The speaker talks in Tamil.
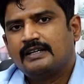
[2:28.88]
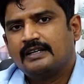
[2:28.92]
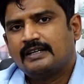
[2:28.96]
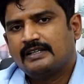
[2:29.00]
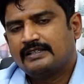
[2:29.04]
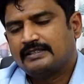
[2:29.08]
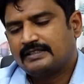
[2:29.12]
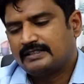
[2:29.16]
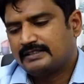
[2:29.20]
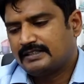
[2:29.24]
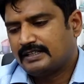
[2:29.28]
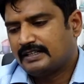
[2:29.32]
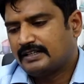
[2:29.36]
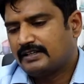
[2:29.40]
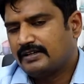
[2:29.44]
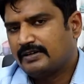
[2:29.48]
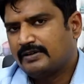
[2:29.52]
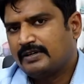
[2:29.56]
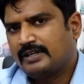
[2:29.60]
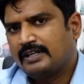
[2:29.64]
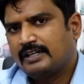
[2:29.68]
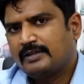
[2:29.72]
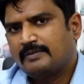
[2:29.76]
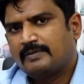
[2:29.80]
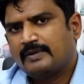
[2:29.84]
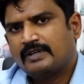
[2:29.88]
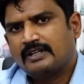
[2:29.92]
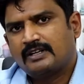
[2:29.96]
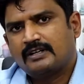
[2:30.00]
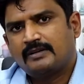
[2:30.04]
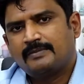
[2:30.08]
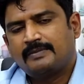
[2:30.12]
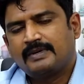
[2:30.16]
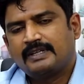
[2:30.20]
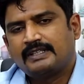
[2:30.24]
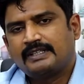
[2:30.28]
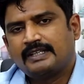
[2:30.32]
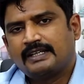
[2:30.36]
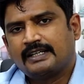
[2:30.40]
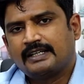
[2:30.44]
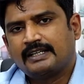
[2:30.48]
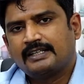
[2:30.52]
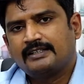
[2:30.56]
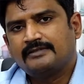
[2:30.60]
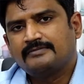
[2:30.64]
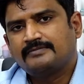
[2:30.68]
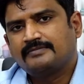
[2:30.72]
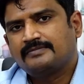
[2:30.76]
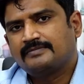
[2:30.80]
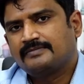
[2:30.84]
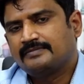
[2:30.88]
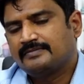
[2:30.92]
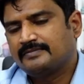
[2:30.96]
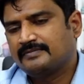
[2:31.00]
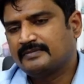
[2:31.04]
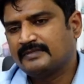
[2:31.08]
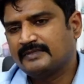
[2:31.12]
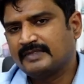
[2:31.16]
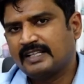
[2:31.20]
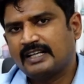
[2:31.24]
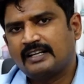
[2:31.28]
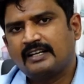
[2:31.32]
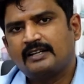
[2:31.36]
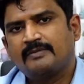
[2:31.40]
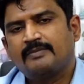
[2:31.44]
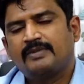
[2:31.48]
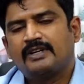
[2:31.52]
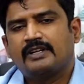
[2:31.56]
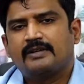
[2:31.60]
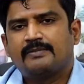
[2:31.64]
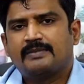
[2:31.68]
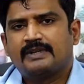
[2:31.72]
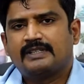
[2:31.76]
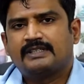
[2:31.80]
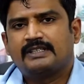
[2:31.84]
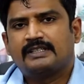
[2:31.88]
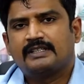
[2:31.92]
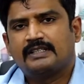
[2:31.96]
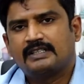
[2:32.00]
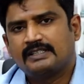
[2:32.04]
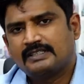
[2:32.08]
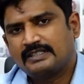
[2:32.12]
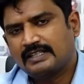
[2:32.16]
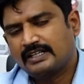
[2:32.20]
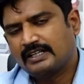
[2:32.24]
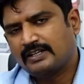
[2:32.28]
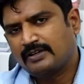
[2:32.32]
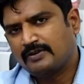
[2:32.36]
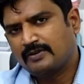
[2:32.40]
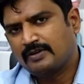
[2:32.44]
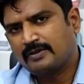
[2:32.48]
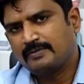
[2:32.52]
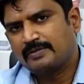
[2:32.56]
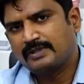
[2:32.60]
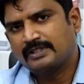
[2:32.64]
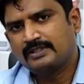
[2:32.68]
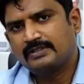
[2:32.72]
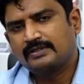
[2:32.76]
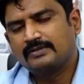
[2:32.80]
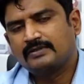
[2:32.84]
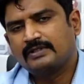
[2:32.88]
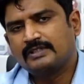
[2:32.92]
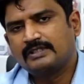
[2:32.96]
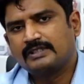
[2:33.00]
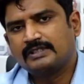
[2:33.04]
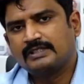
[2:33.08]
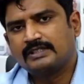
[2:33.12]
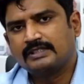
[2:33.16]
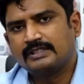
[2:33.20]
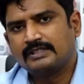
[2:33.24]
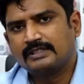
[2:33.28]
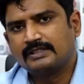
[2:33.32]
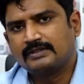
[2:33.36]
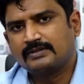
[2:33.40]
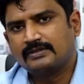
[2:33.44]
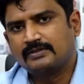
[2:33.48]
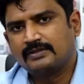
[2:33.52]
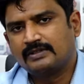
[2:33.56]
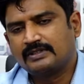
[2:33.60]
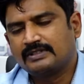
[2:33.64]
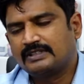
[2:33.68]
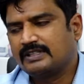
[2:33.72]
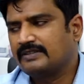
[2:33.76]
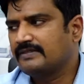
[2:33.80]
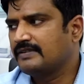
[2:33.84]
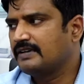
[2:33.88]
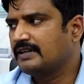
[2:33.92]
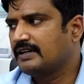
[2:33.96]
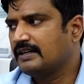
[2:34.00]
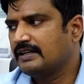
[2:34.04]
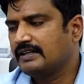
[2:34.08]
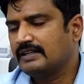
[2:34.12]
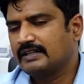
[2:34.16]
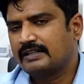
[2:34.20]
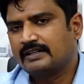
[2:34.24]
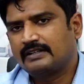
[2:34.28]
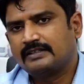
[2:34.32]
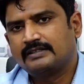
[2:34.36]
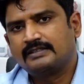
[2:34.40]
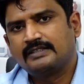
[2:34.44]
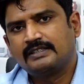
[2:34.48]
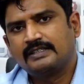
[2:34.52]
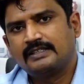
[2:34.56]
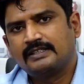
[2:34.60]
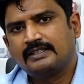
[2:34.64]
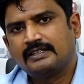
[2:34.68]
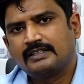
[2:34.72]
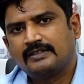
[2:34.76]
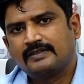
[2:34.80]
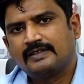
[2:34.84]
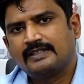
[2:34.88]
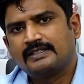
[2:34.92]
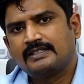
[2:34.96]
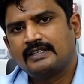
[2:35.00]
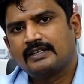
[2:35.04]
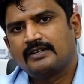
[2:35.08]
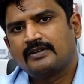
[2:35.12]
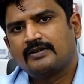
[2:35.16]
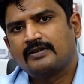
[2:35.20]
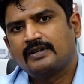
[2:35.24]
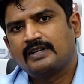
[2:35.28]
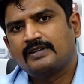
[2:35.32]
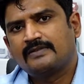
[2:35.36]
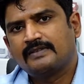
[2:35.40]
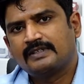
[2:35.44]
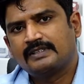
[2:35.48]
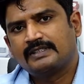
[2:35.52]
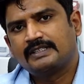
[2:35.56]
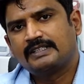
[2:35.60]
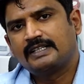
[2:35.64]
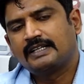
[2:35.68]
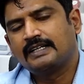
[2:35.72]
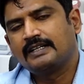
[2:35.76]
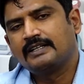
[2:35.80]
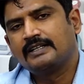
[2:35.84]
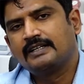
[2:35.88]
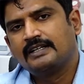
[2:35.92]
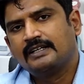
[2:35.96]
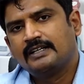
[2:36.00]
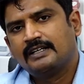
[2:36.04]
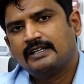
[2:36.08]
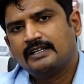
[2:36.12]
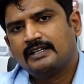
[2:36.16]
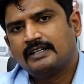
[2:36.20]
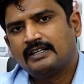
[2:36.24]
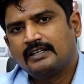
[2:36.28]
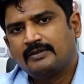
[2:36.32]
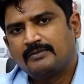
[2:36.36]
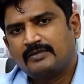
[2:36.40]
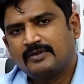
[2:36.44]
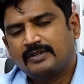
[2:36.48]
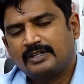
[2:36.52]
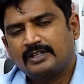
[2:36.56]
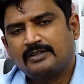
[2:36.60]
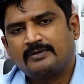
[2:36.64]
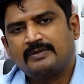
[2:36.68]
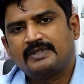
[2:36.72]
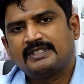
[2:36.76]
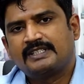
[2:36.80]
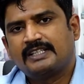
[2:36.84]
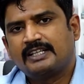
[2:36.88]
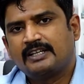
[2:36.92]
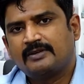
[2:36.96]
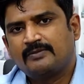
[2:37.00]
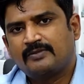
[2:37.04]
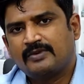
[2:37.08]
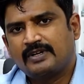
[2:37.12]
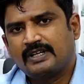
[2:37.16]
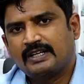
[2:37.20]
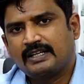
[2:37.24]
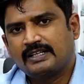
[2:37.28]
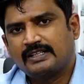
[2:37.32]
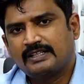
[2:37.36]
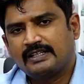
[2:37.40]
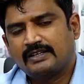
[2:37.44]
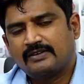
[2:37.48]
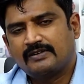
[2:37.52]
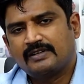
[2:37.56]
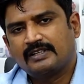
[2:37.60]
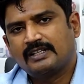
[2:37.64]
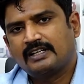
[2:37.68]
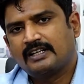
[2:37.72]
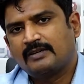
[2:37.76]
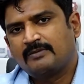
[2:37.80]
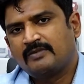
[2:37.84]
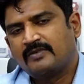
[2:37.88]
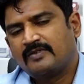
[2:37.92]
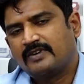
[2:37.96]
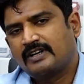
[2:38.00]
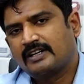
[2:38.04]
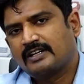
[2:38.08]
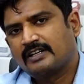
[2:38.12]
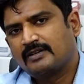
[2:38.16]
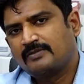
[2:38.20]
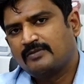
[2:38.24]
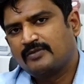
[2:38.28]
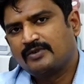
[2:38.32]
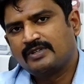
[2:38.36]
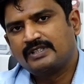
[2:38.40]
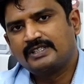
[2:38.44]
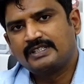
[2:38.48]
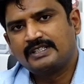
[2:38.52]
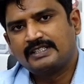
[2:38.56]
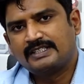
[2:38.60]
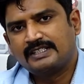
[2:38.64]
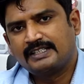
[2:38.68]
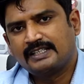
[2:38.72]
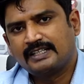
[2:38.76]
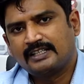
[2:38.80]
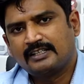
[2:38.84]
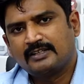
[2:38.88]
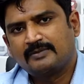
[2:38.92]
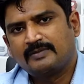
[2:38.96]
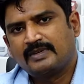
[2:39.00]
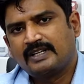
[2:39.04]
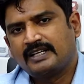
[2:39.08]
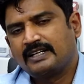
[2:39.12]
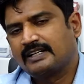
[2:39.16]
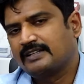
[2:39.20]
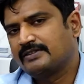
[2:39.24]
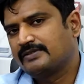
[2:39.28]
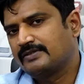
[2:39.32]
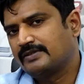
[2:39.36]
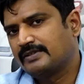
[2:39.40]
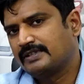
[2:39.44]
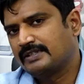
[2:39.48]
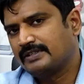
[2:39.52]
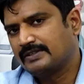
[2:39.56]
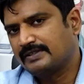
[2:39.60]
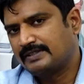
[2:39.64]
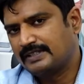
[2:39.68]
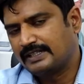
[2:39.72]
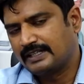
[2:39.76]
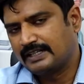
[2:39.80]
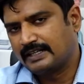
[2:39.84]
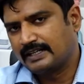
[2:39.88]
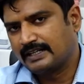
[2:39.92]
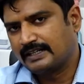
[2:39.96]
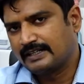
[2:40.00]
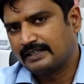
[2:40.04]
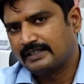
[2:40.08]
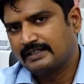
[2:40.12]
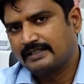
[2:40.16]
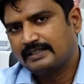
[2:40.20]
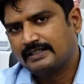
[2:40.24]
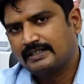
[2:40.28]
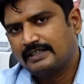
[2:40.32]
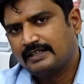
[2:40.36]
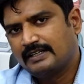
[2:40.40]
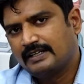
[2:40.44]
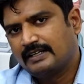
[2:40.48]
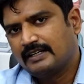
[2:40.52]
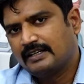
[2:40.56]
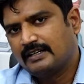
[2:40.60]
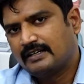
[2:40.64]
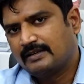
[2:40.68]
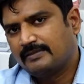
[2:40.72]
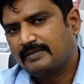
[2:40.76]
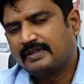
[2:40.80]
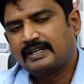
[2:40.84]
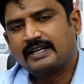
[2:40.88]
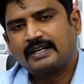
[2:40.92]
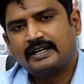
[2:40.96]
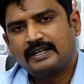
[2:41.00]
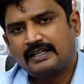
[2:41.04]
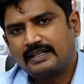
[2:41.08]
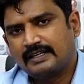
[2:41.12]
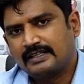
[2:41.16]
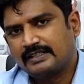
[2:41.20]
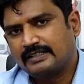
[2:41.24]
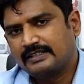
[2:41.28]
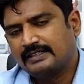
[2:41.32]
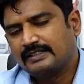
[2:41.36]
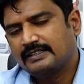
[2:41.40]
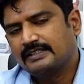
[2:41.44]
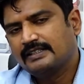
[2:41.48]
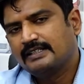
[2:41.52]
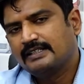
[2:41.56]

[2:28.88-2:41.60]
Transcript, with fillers: அஸ் அ சக்கரநோய் நிபுணராக பார்த்தீங்கன்னா நிறைய பேருக்கு பார்த்தீங்கன்னா சக்கரநோய் பற்றி ஒரு ஒரு தவறான கருத்து இருக்குது அதாவது சக்கரநோய் வந்துட்டால் நம்ம எதுவுமே செய்ய முடியாது அவ்வளோதான் நம்ம வாழ்க்கை முடிஞ்சிடுச்சு அந்த மாதிரிலாம் சொல்லிட்டு யோசிக்கிறாங்க அப்படி கிடையாது